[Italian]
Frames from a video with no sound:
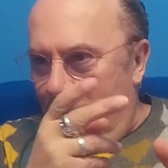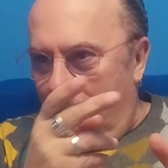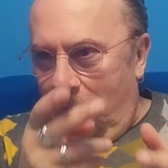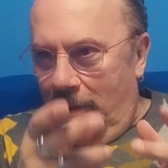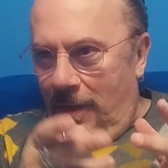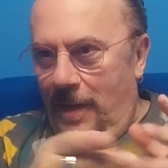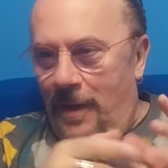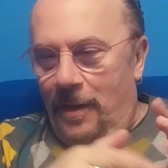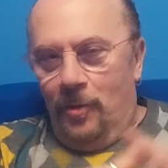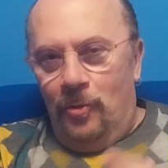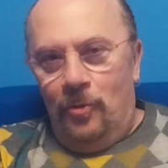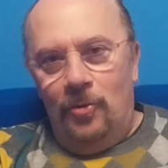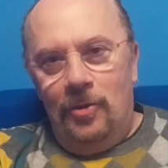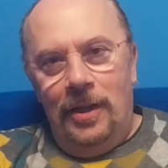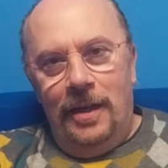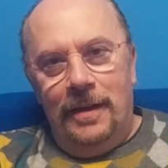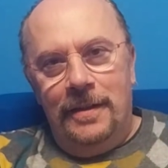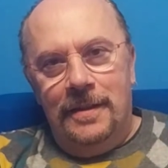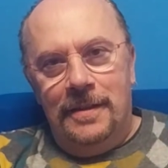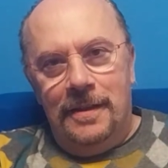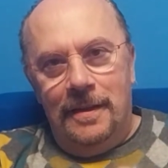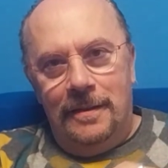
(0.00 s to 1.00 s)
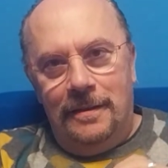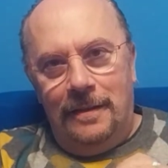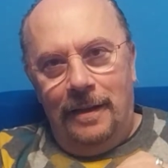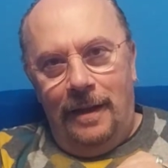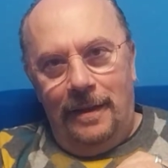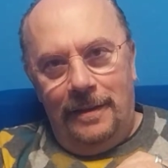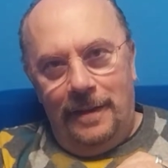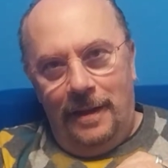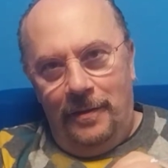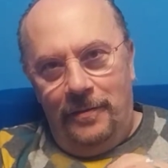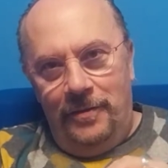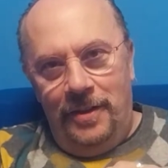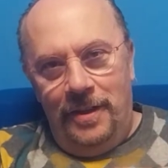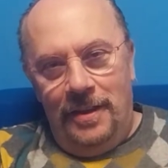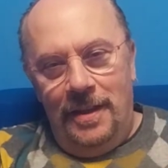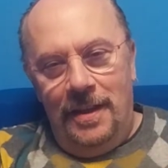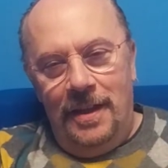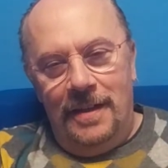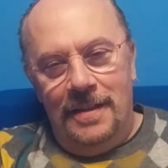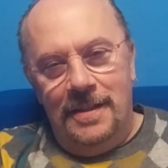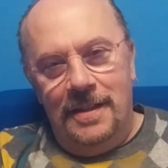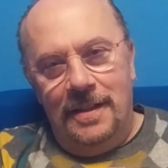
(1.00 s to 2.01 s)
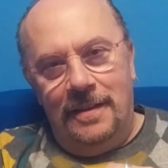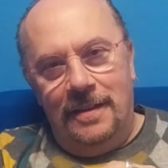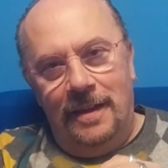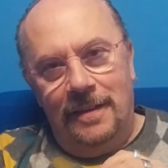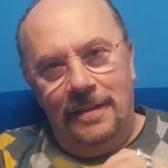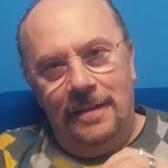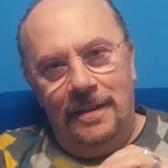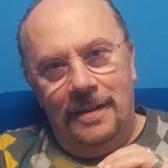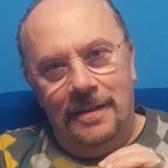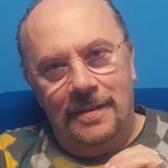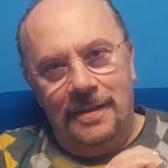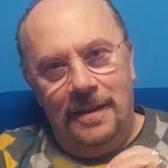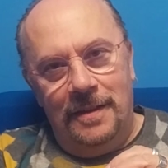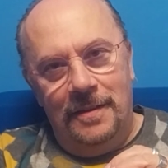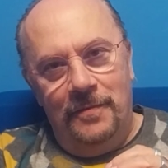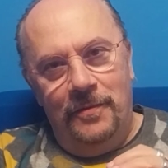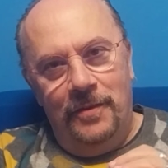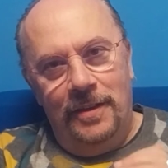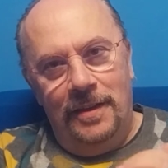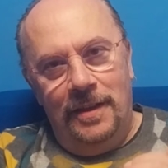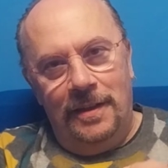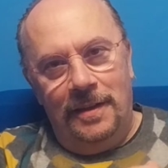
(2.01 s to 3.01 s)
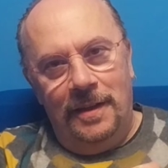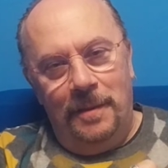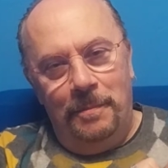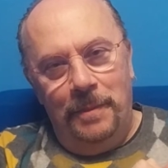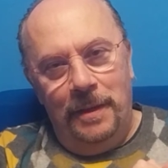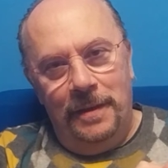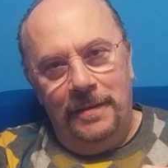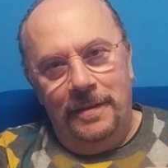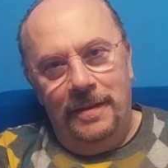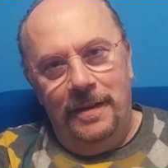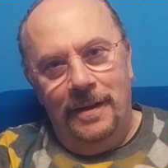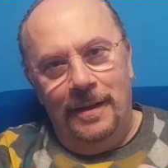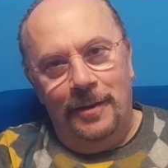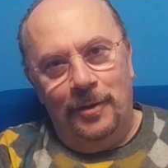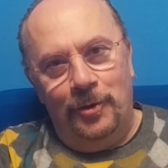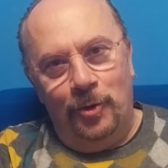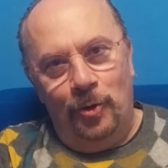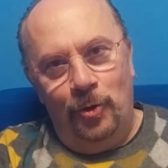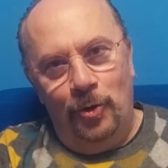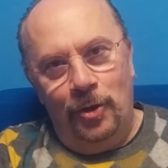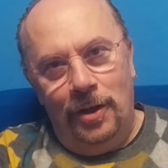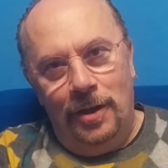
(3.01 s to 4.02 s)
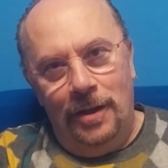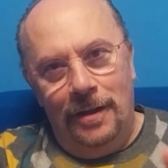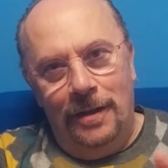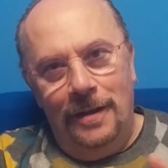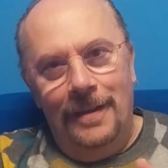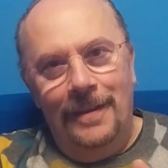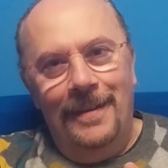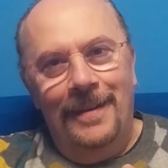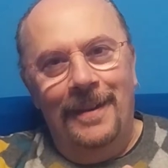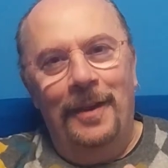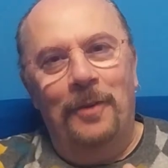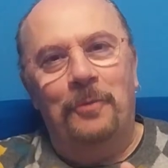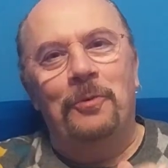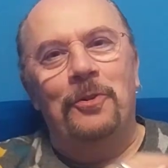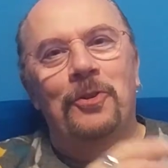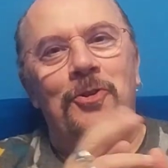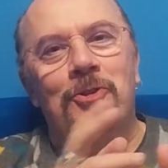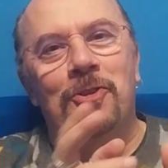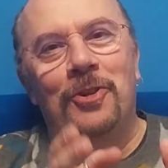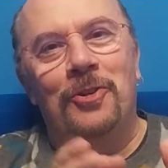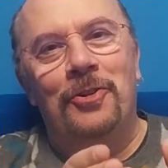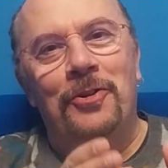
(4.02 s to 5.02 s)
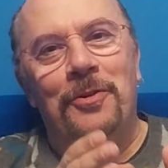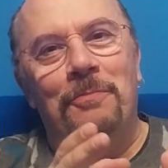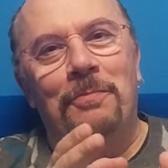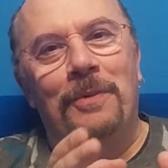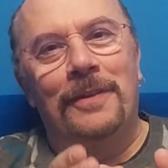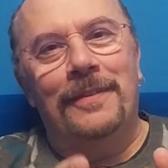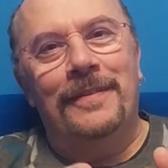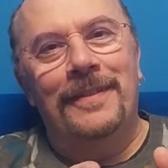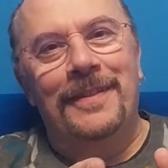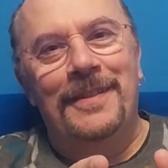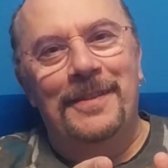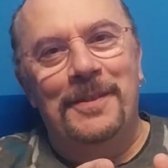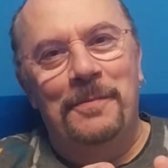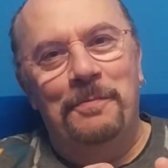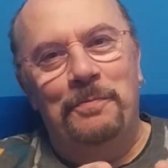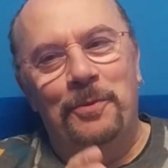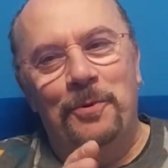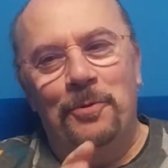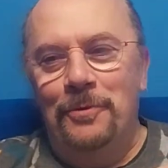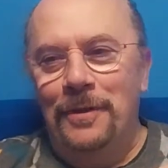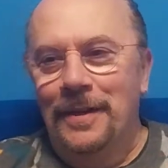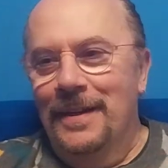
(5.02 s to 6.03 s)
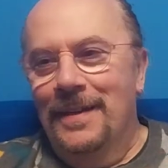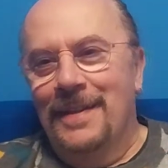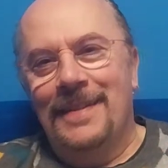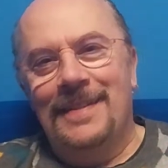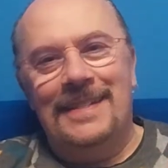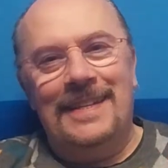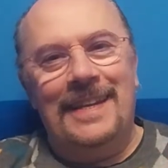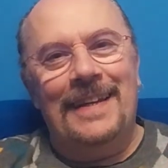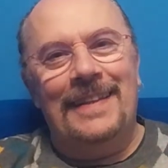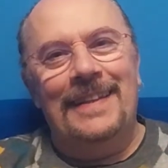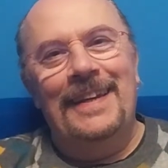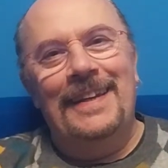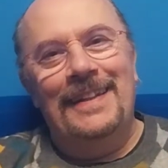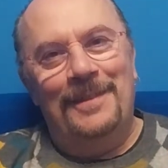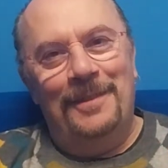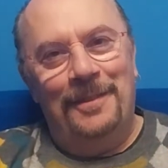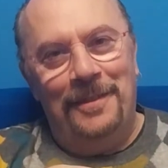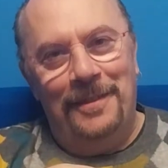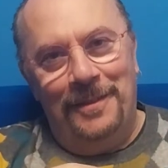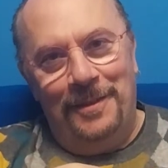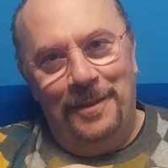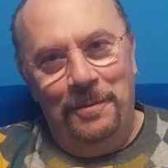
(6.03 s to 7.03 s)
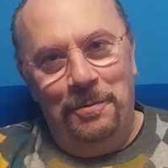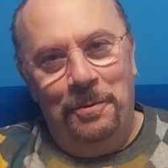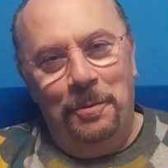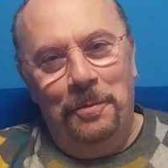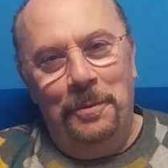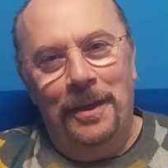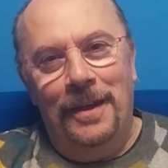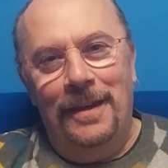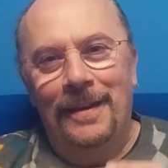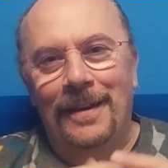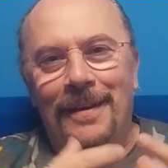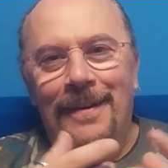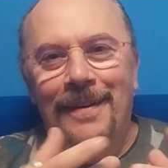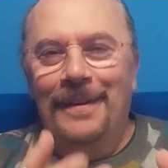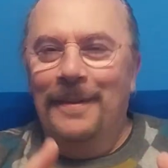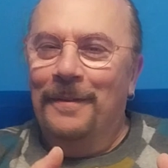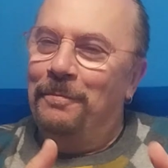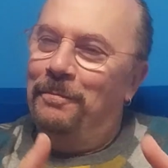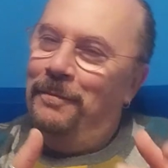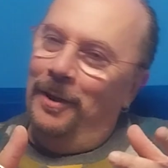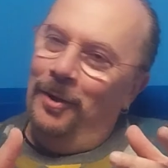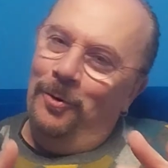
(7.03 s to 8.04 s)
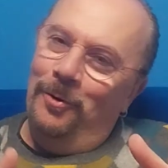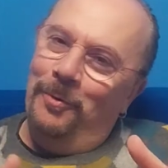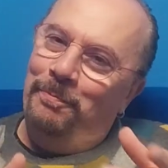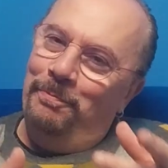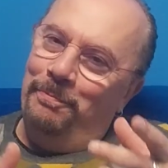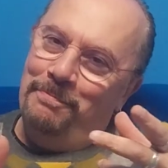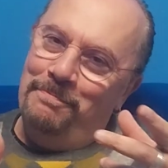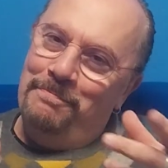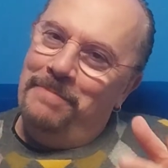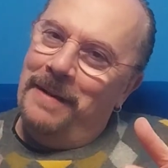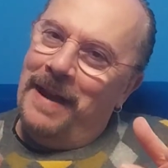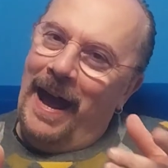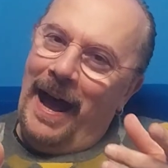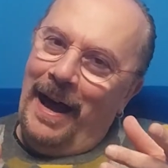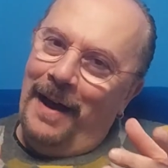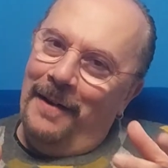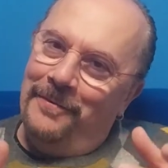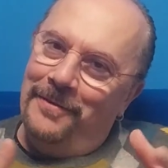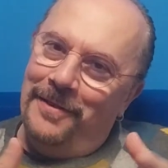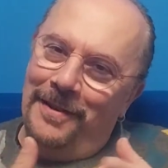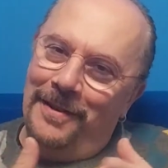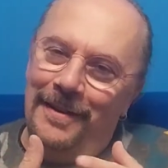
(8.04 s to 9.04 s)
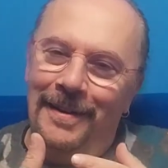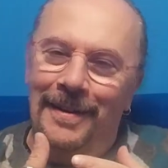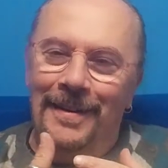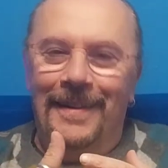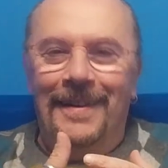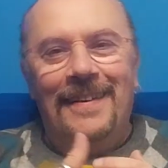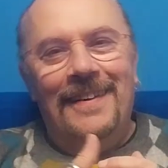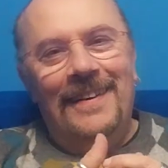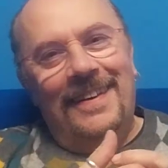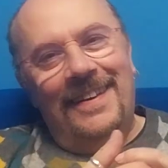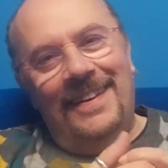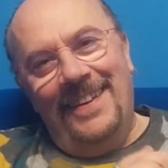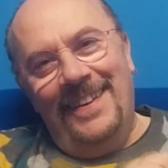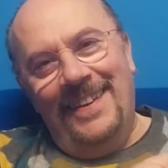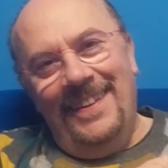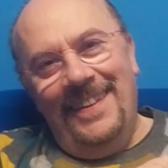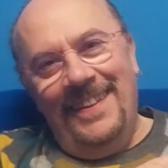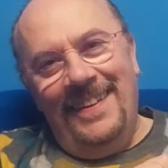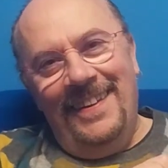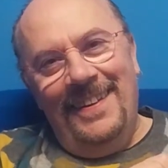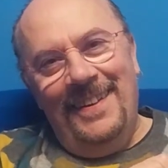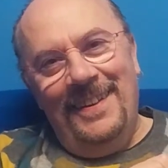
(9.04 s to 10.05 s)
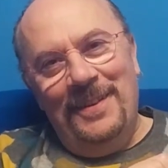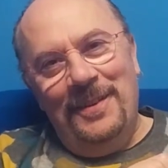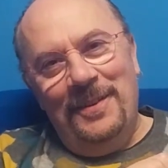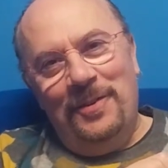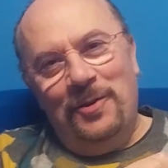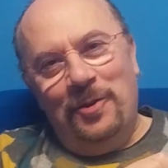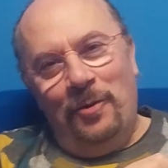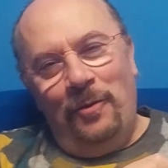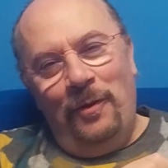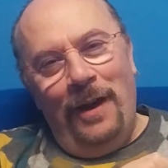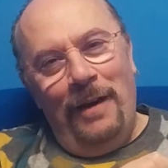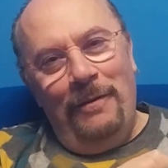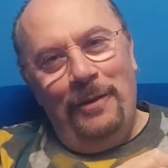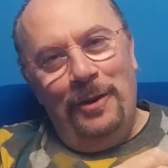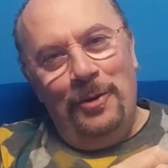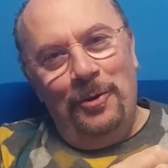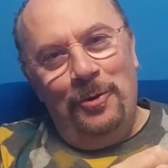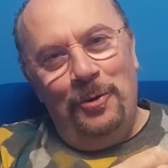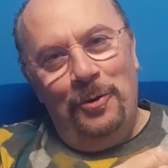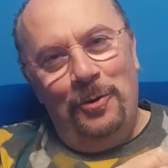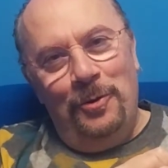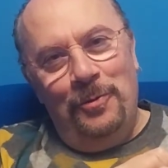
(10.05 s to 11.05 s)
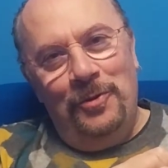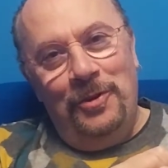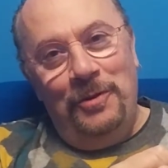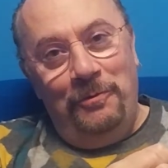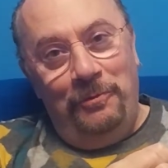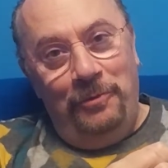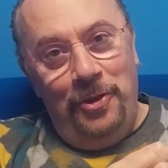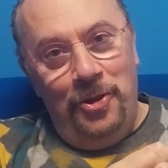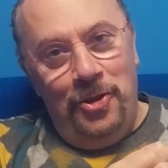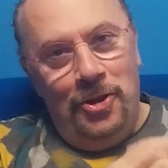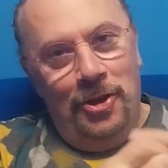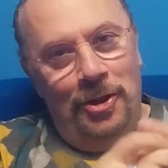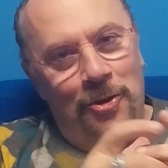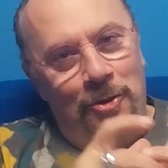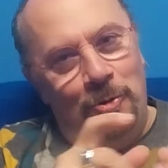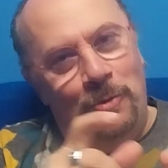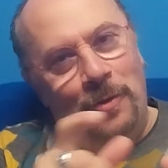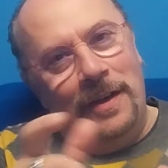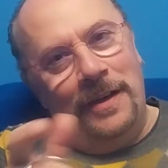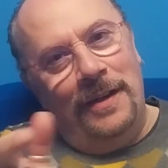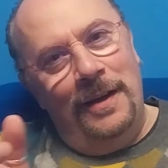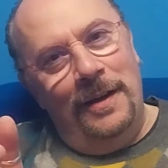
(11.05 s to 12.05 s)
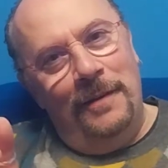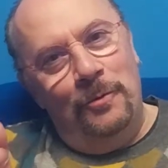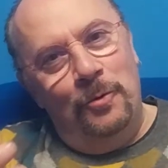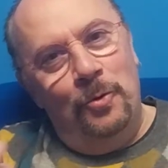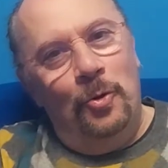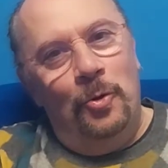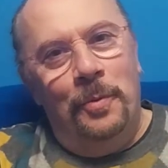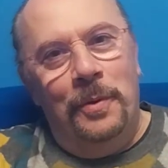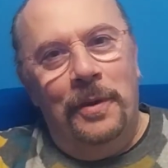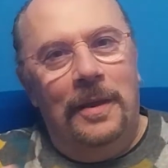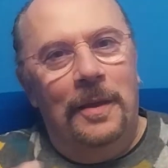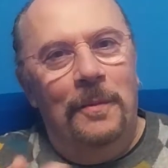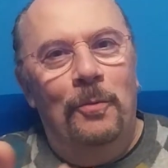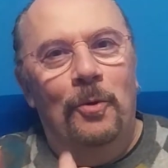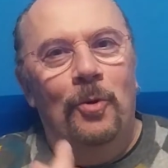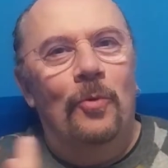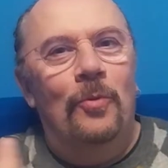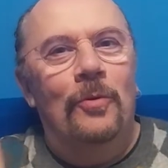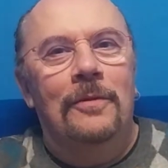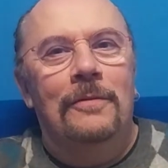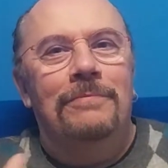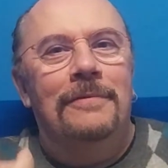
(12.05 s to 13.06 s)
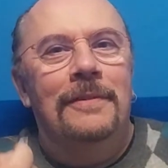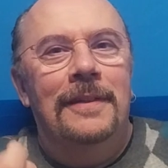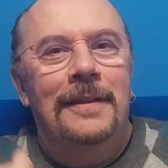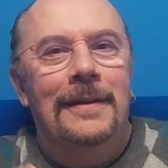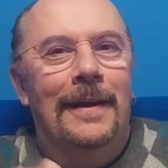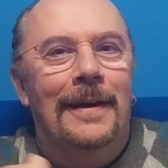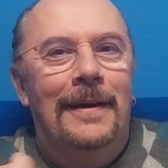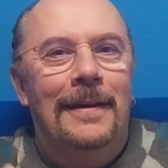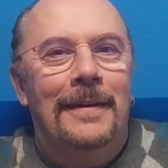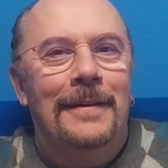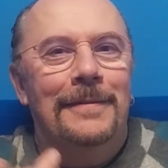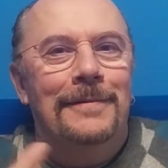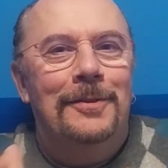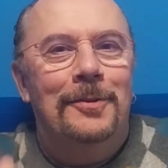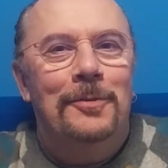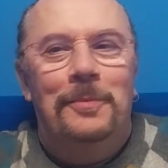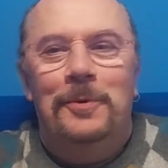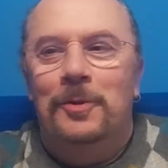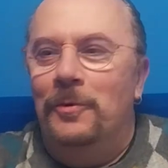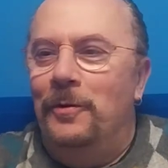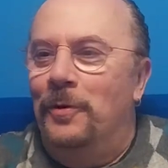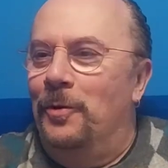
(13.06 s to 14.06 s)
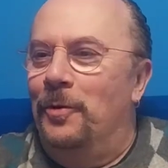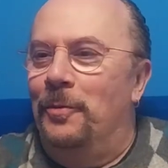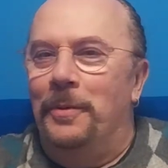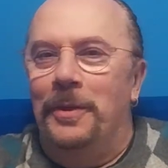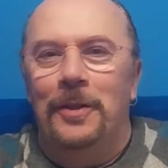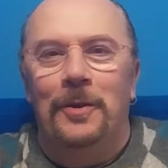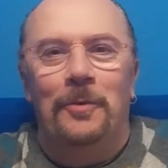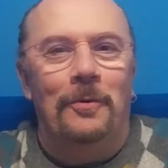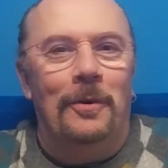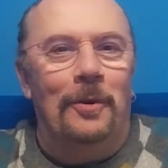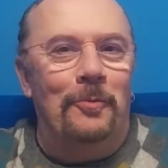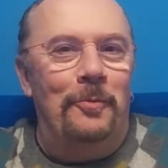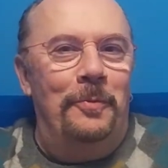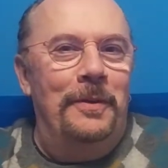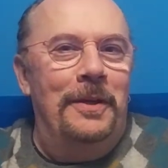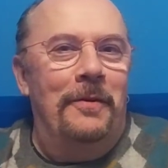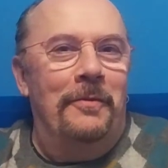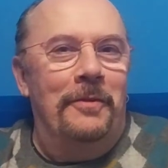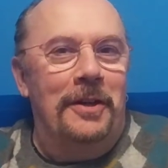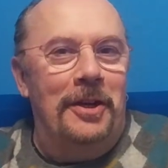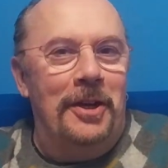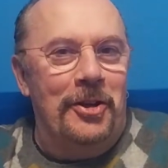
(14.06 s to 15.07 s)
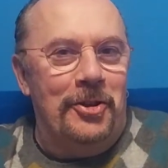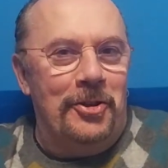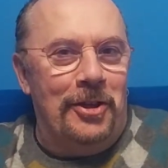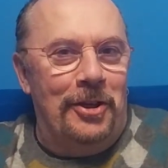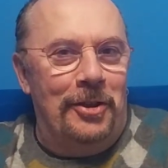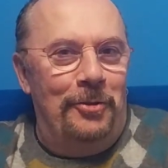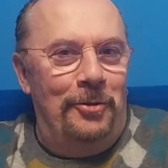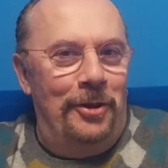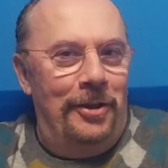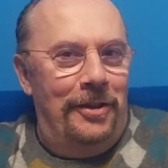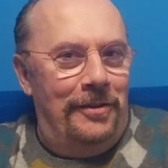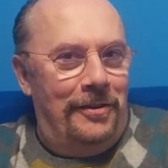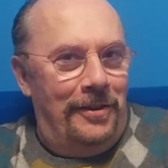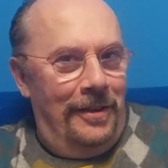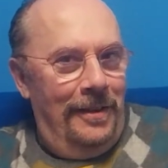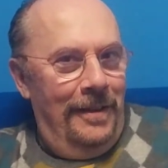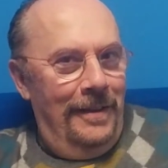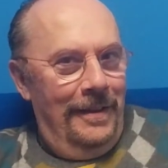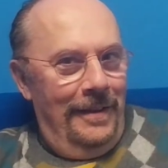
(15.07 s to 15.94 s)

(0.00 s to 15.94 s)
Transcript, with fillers: mm, erano gli anni 70, alla fine degli anni 70 era stata inventata la batteria elettronica e quindi c'erano i batteristi più scadenti, tipo me, meno bravi, che trovavano difficile trovare lavoro perché mo, quelli là che insomma, dovevano prendere qua, pigliavano una scatoletta,